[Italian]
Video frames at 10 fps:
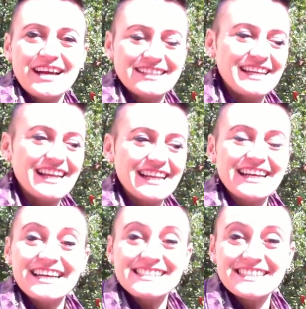nel
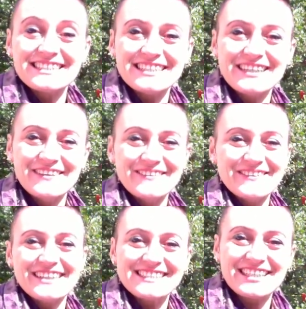cassettino
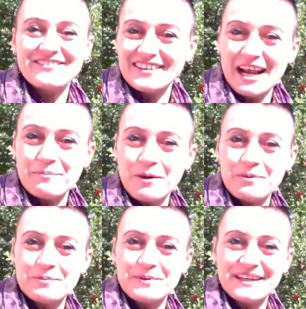che servirà
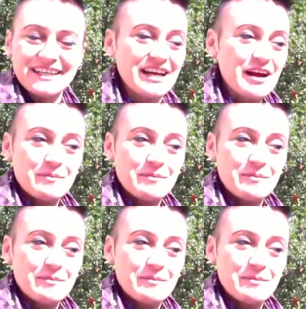proprio per